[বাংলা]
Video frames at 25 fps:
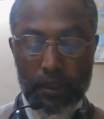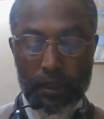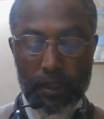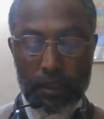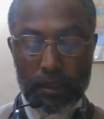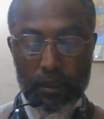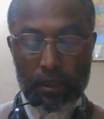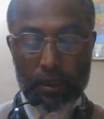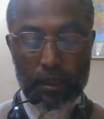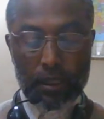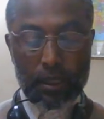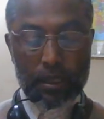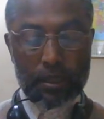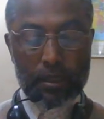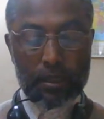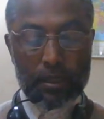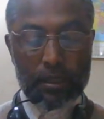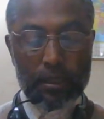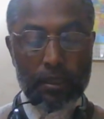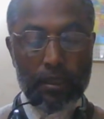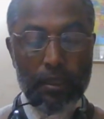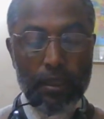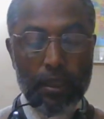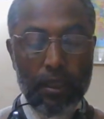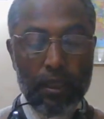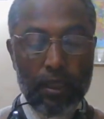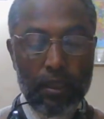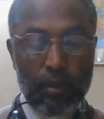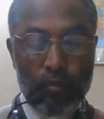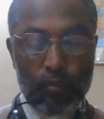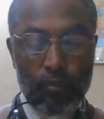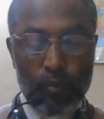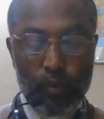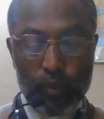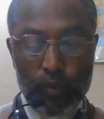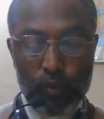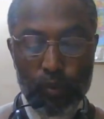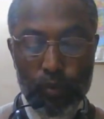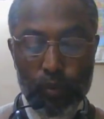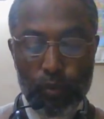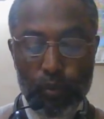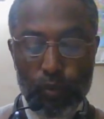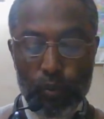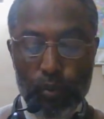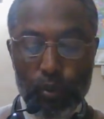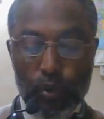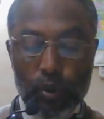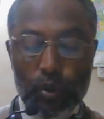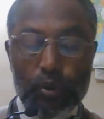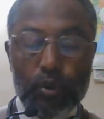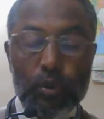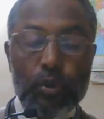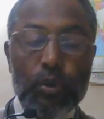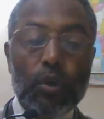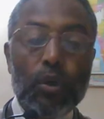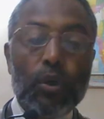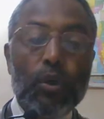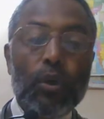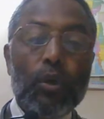কারণে রাষ্ট্রের বিপুল অর্থ